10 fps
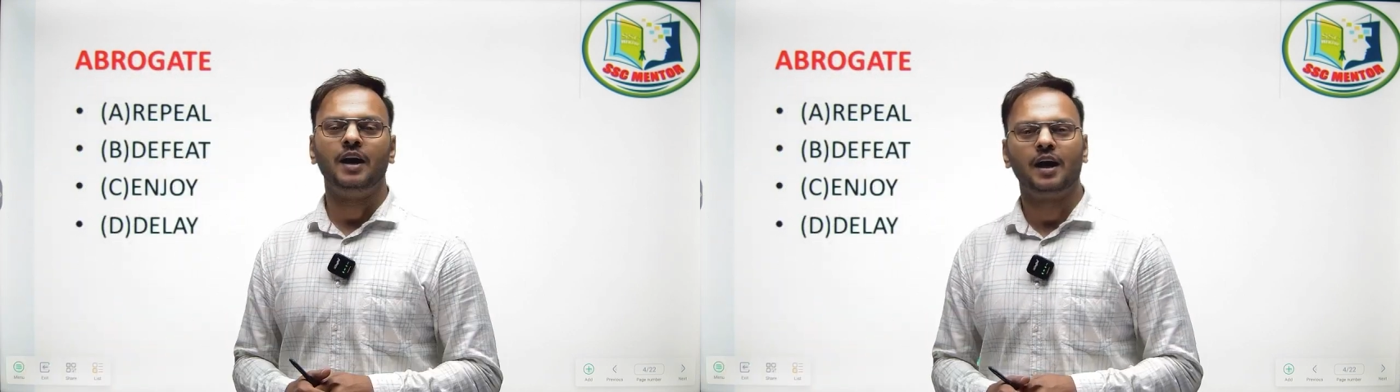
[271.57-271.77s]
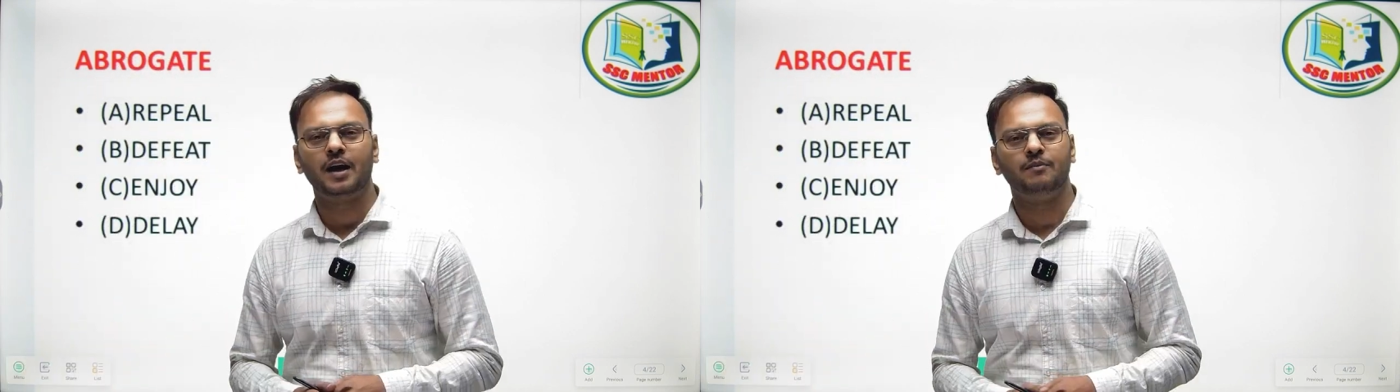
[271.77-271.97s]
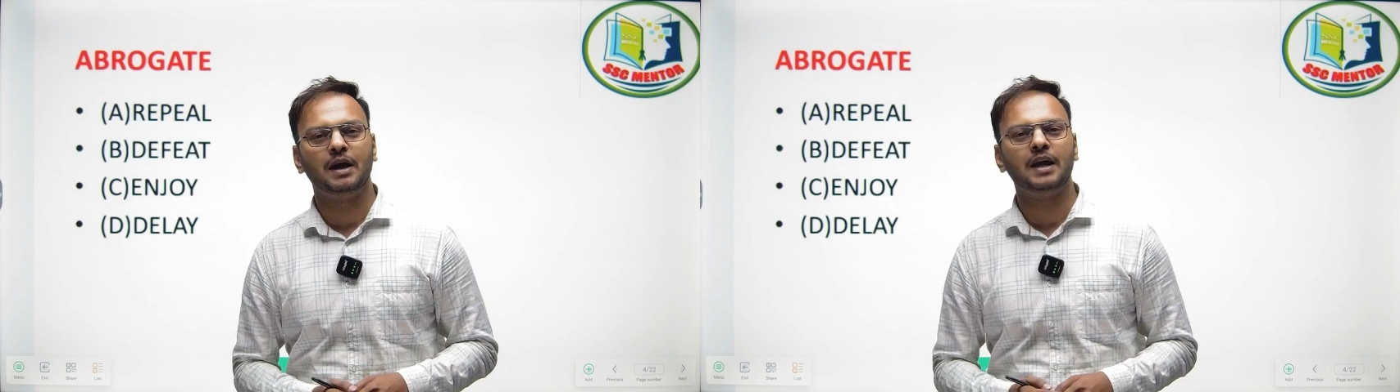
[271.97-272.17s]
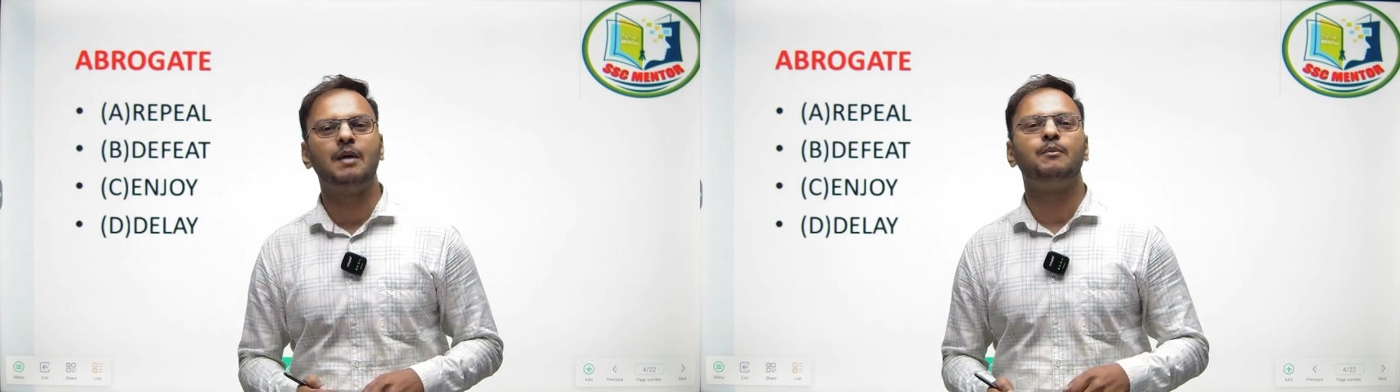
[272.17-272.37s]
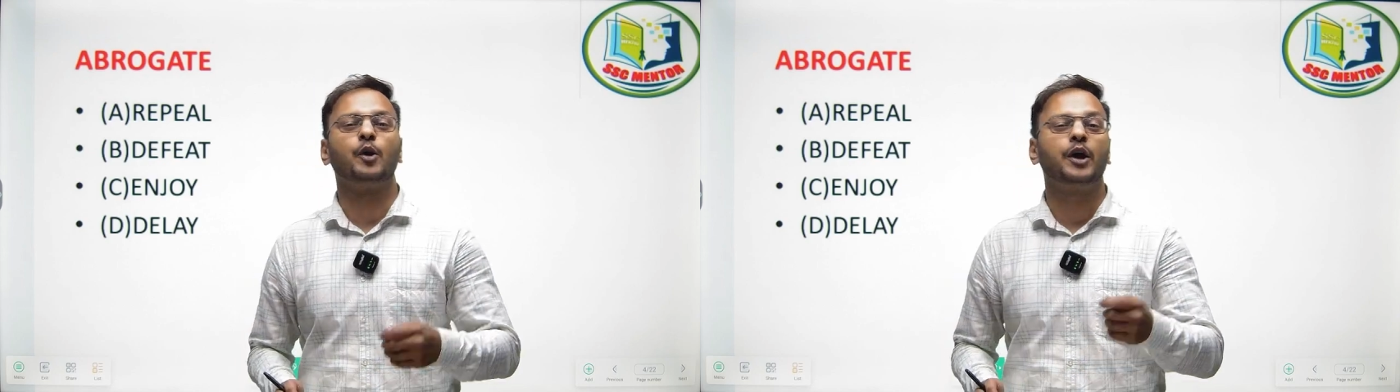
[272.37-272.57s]
है ना भाई
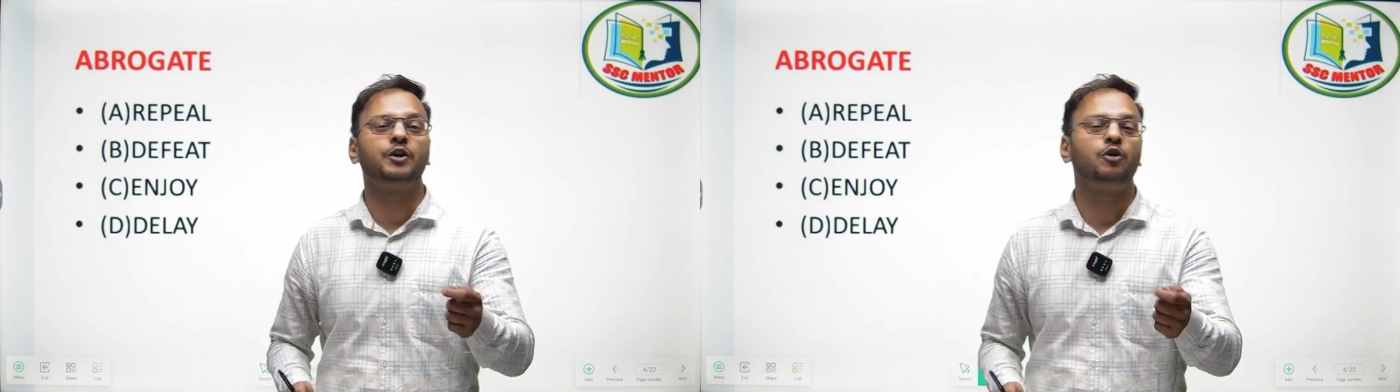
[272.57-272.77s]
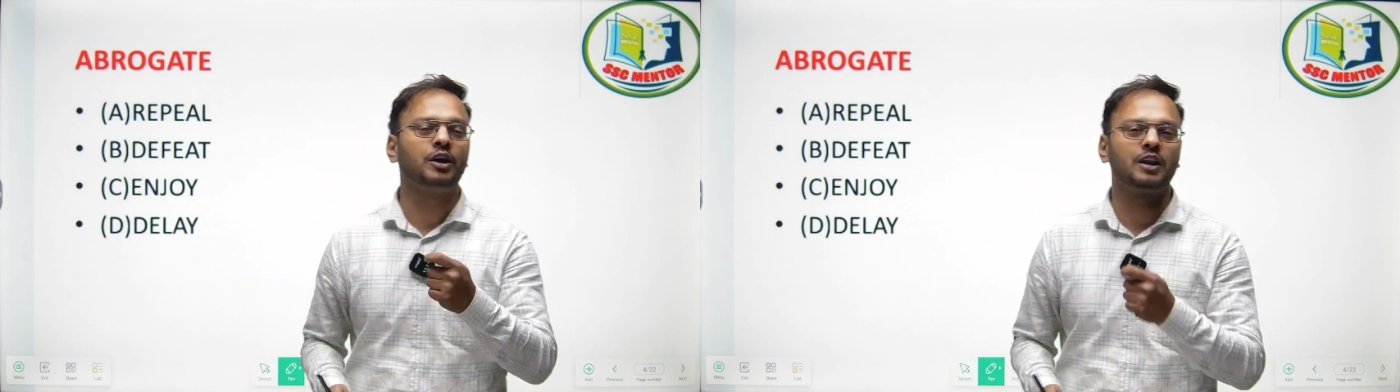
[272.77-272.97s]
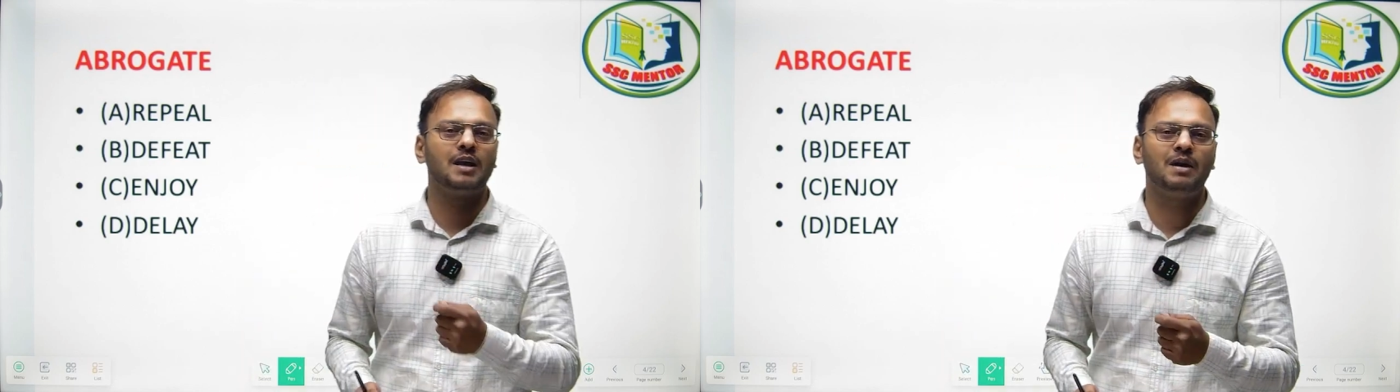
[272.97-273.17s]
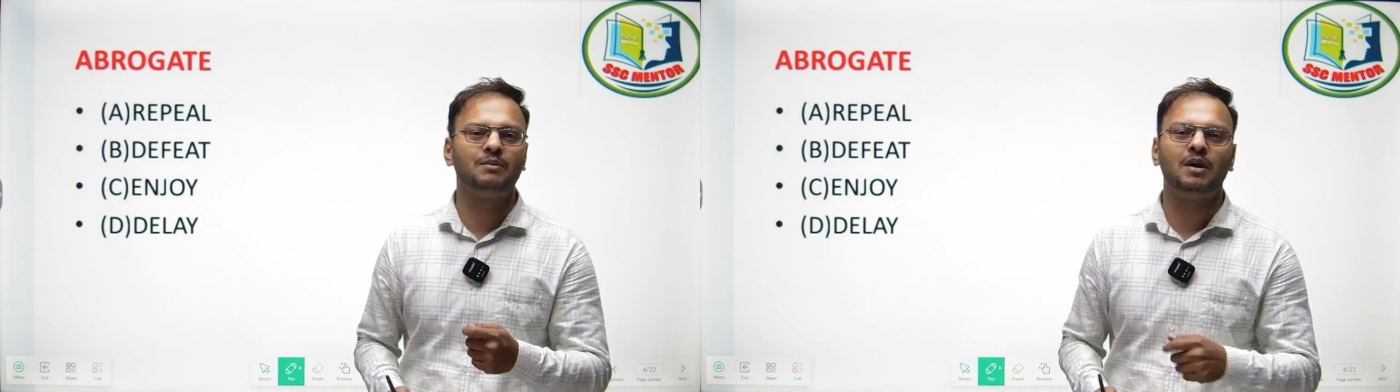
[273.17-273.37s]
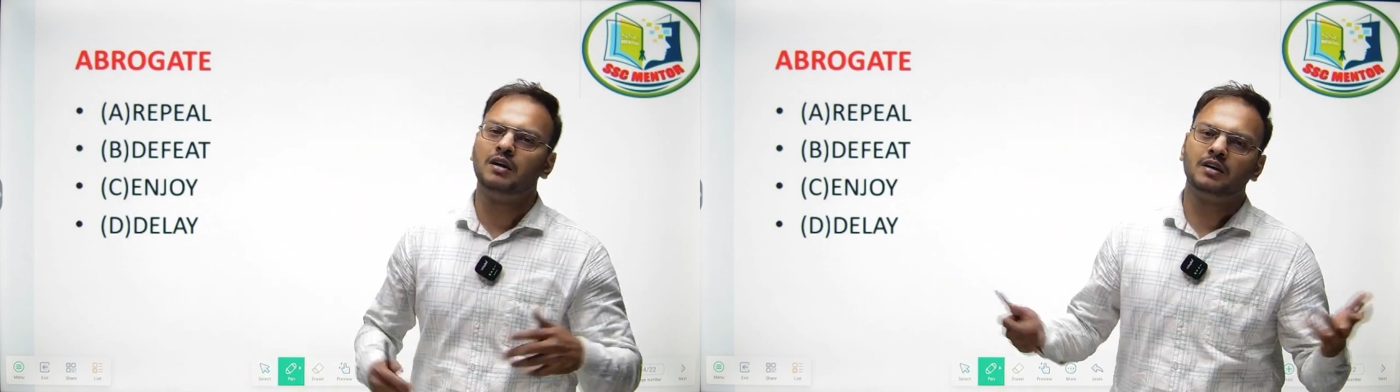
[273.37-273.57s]
एब्रोगेट क्यों कर दिया
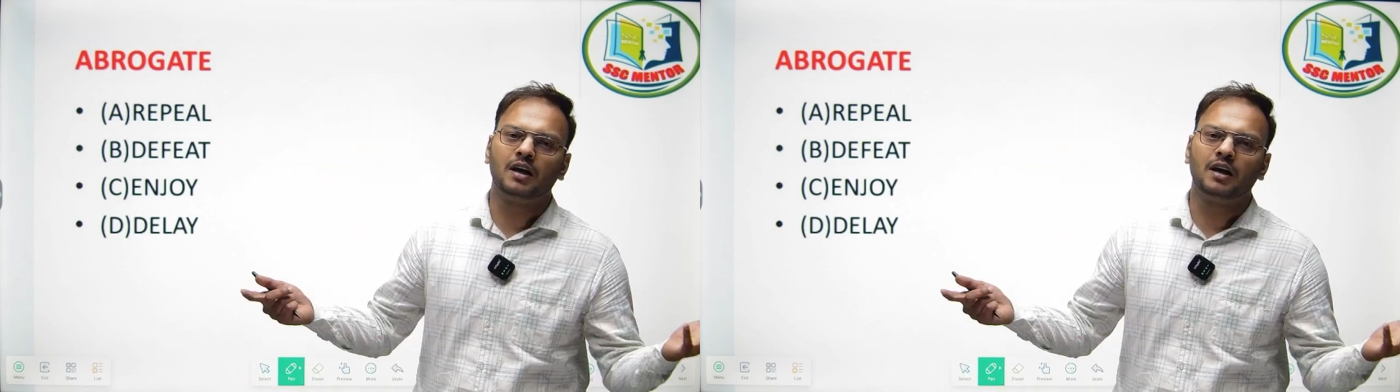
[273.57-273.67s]
मानना